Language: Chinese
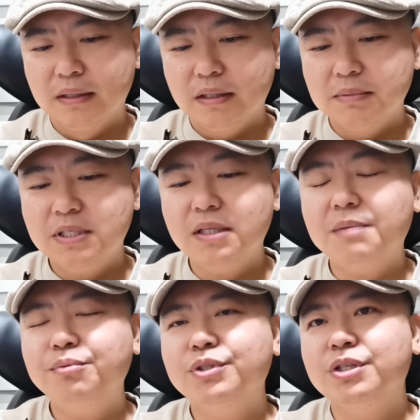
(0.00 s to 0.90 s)
那么现
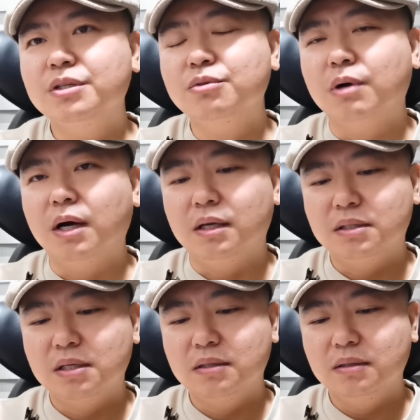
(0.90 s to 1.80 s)
在不清楚啊，
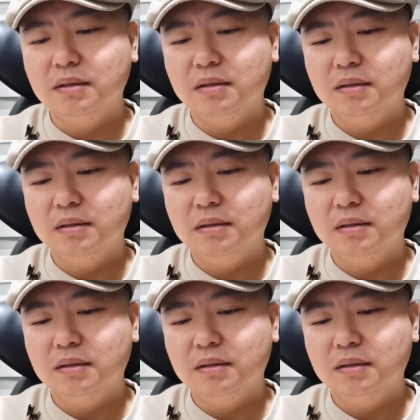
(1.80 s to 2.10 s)
这个